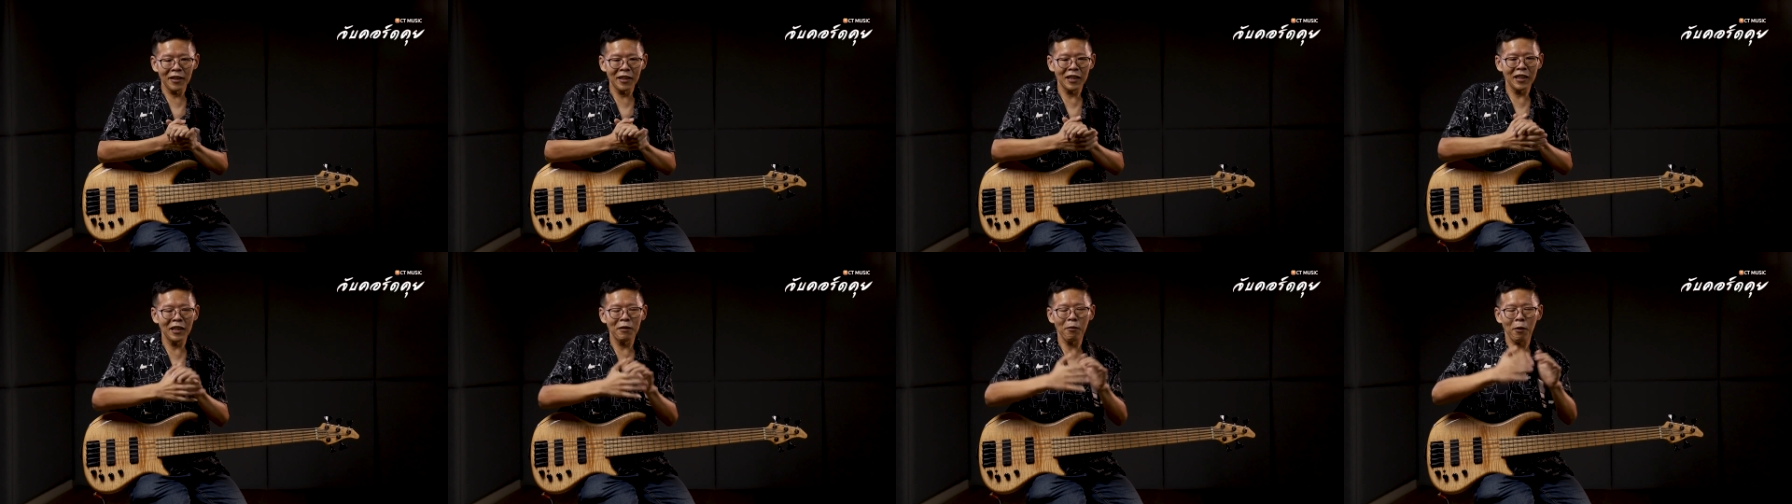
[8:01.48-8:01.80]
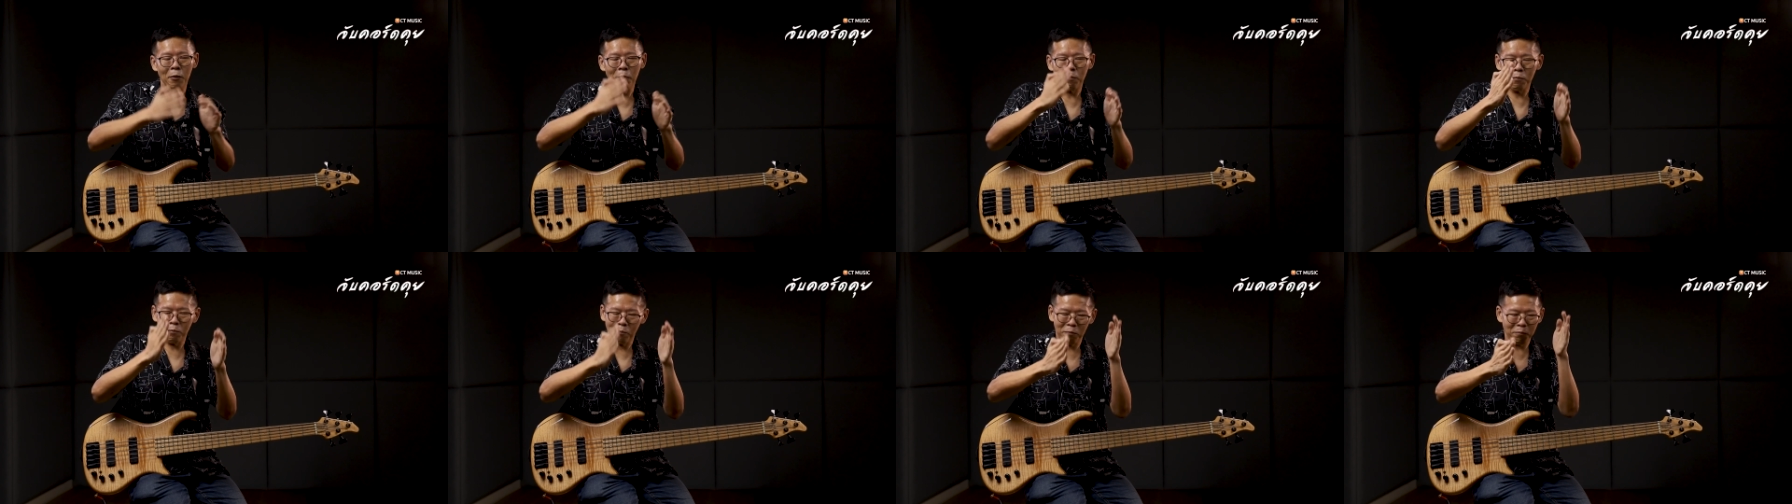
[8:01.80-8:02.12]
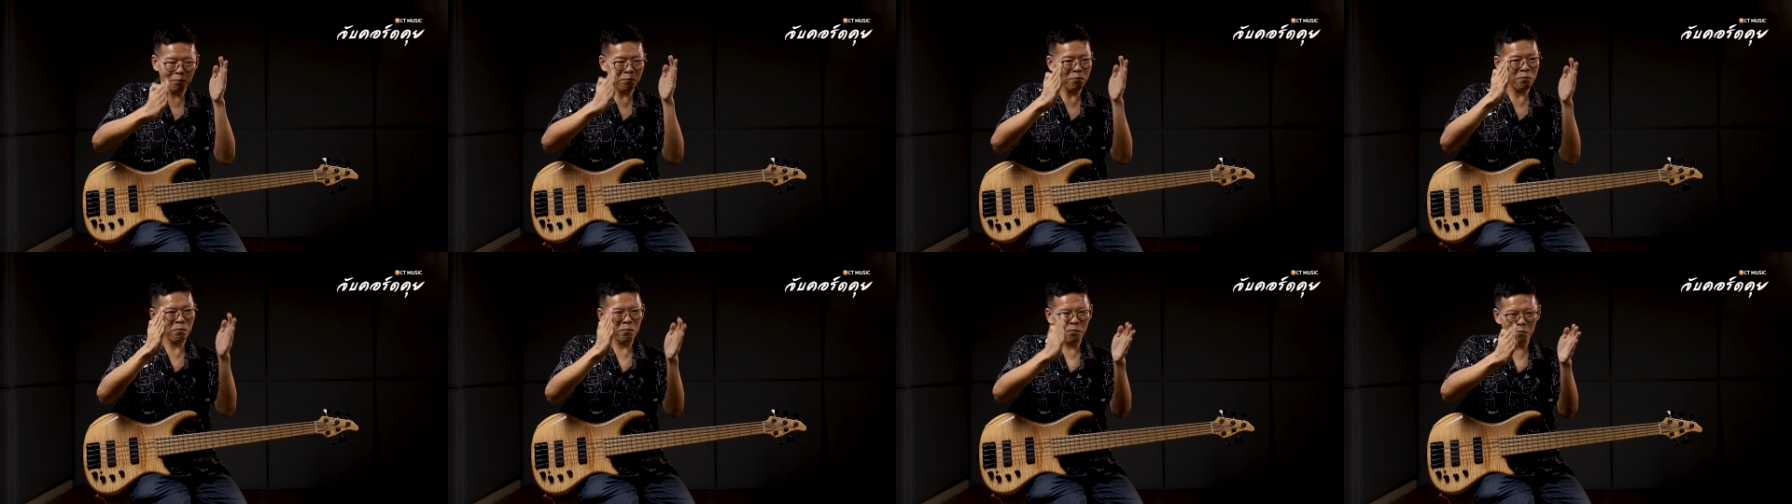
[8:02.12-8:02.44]
คือแบบ
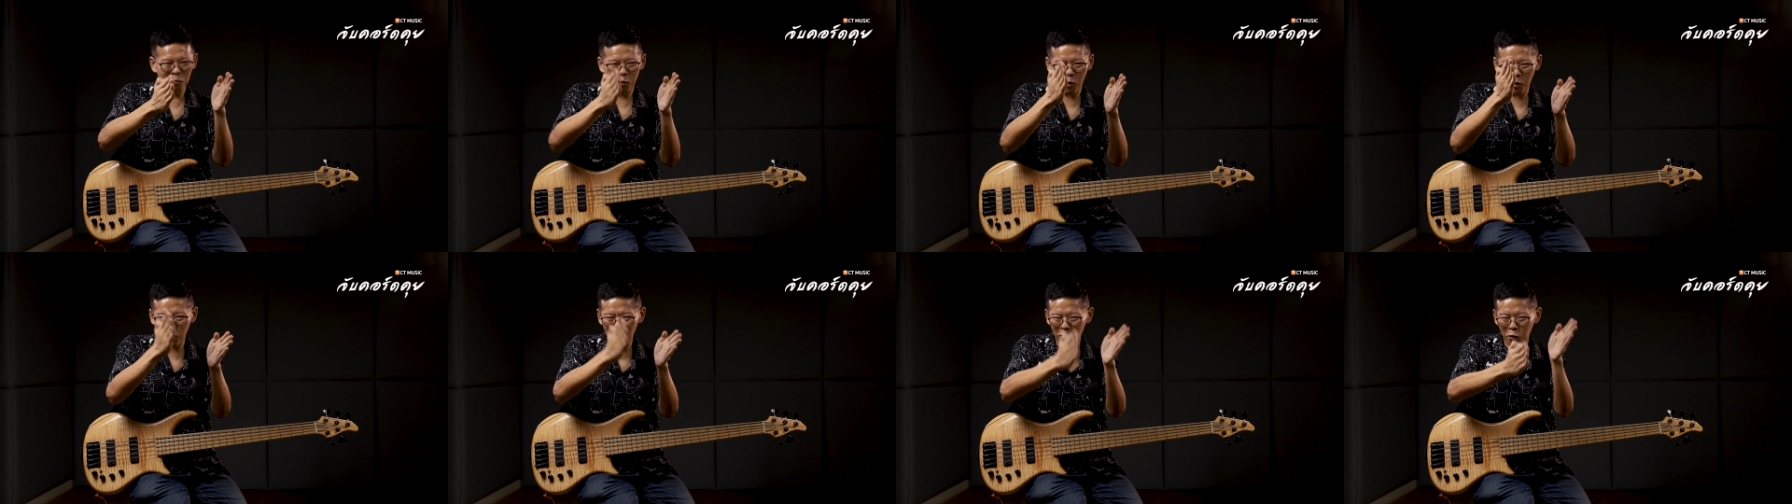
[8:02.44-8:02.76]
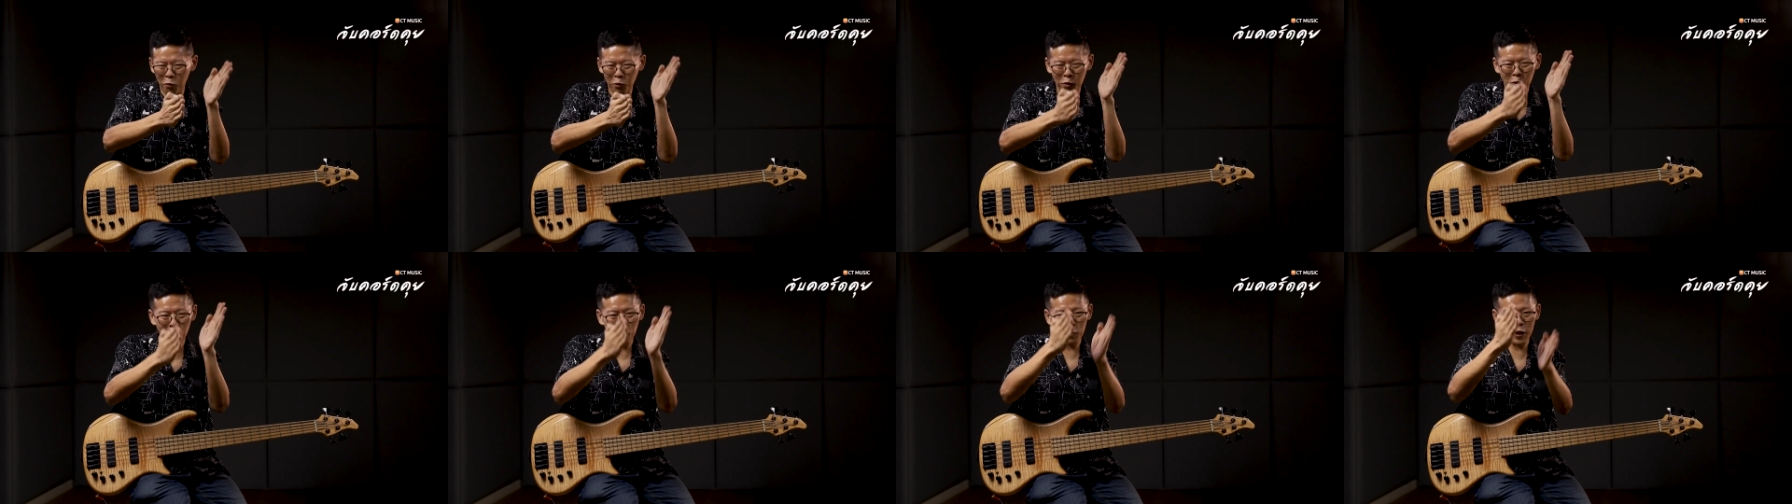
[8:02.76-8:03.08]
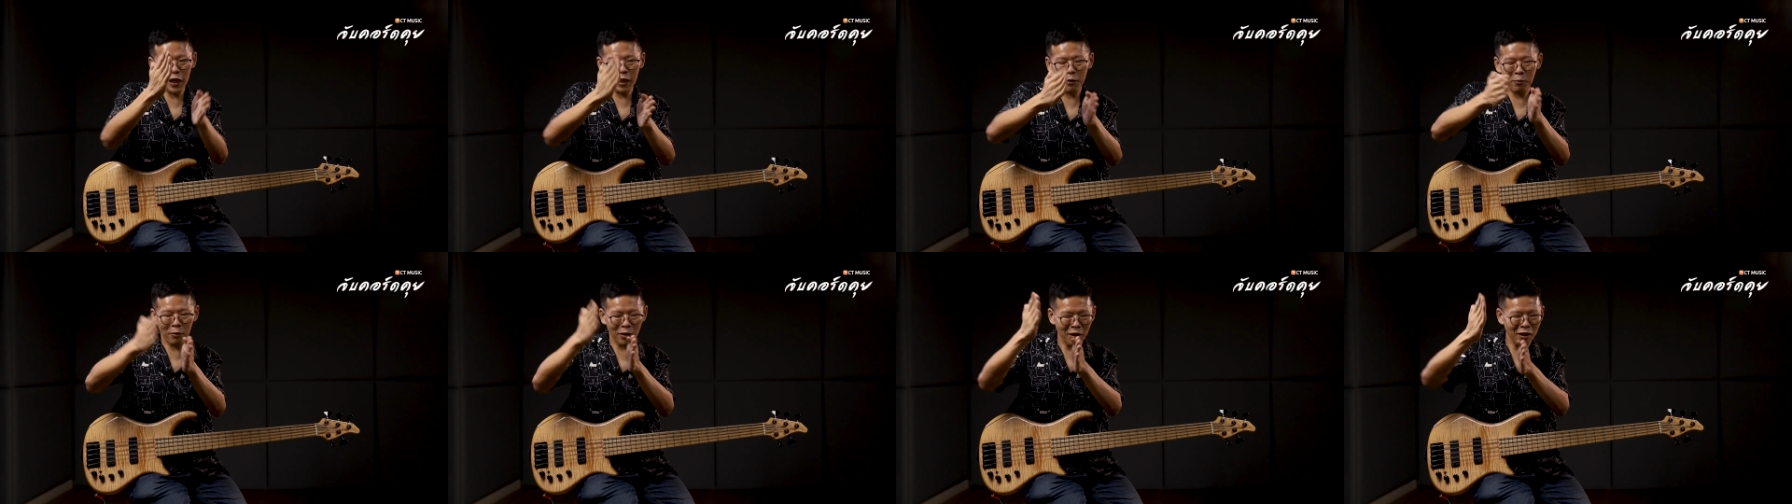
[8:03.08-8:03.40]
เพราะลูกจุก
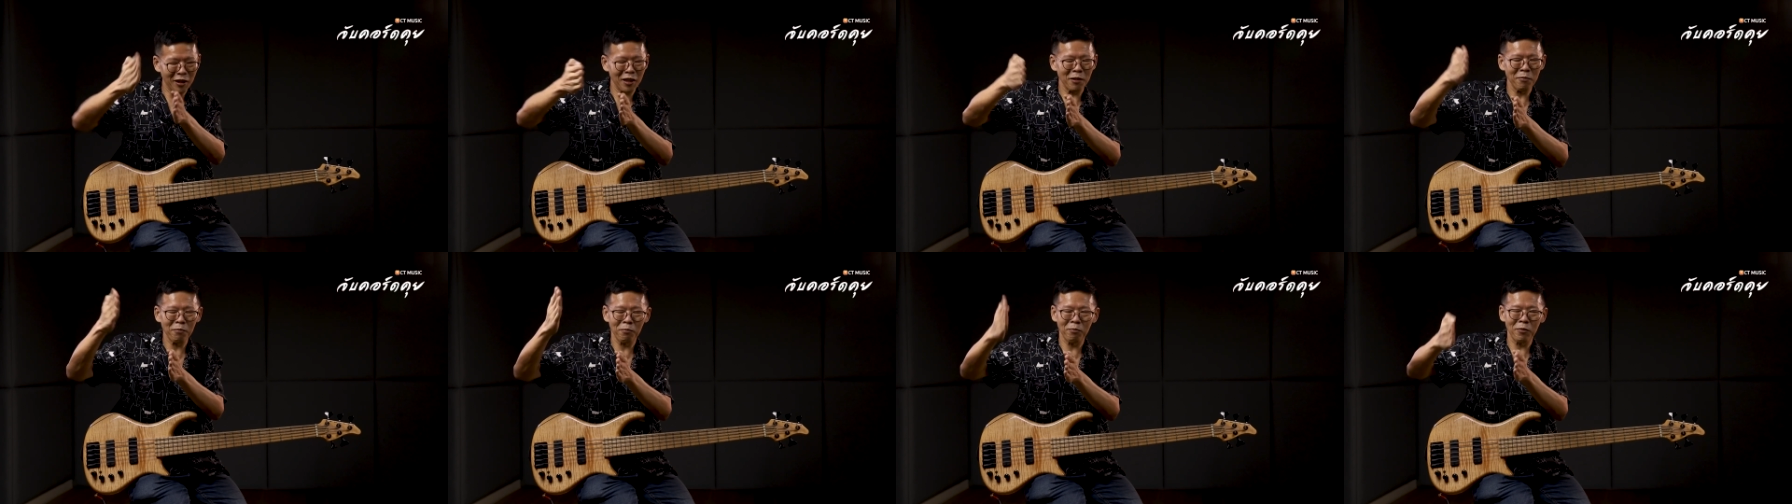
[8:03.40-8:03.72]
จิกมันก็